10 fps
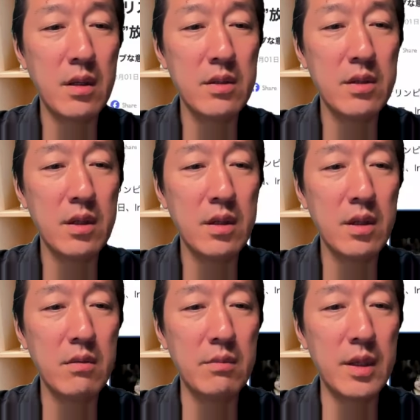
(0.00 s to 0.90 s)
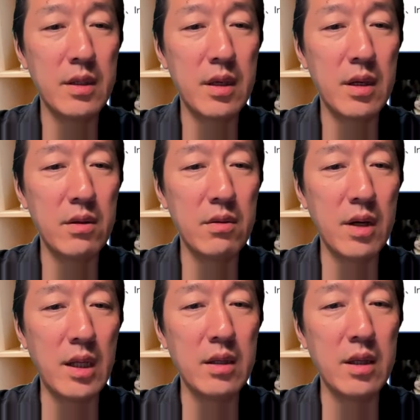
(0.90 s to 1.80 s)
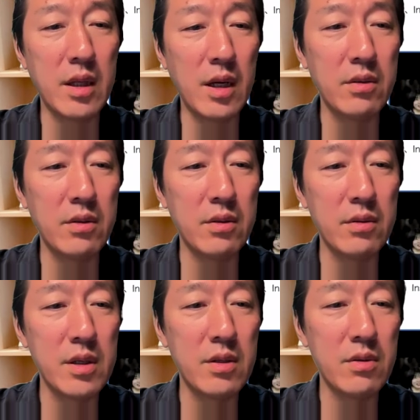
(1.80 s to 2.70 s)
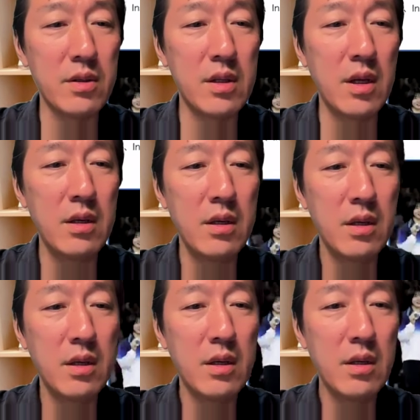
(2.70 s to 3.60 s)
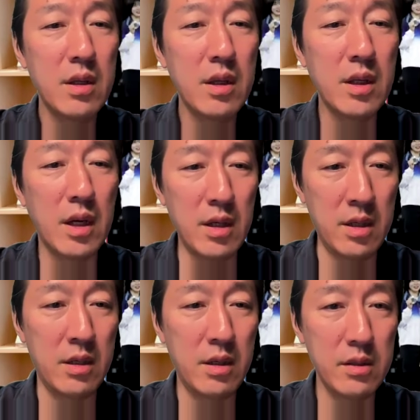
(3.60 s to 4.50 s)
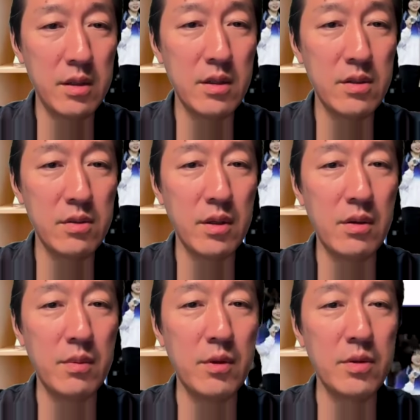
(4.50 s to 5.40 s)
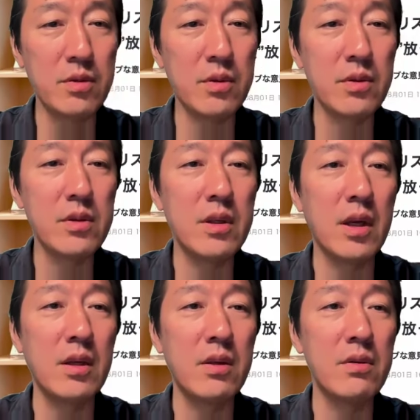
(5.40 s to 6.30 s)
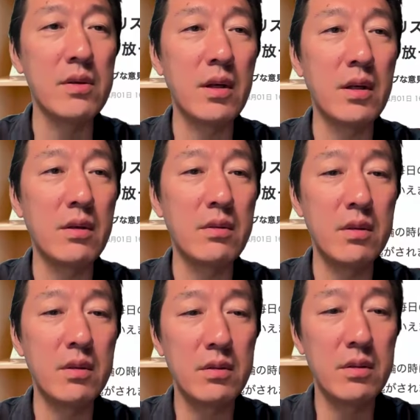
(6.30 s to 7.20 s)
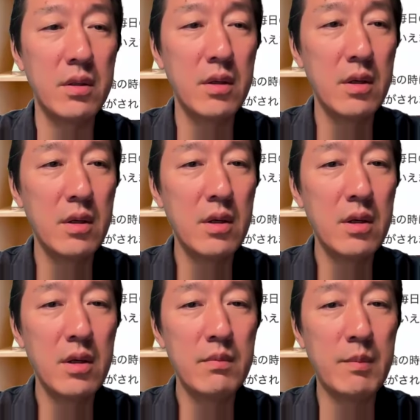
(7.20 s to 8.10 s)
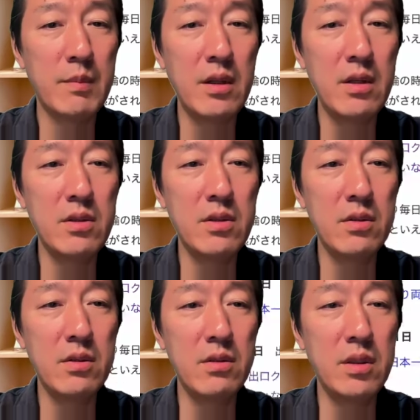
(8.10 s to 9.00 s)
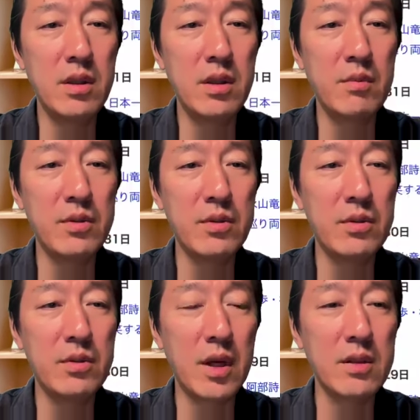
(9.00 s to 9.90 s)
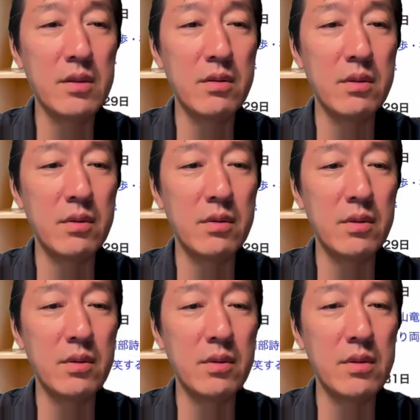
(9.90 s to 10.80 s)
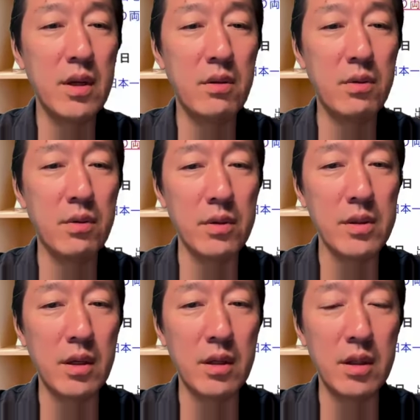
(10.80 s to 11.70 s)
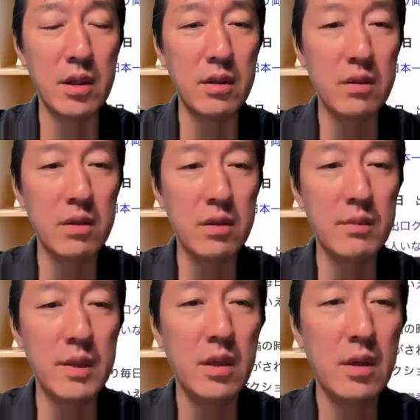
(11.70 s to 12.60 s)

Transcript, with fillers: 式にまだカナダ代表の選手ですね。ただ、SNS 上での誹謗中傷について言及されるっていう。まあ、毎日のように誹謗中傷に関するニュースが報道されているっていう。まあ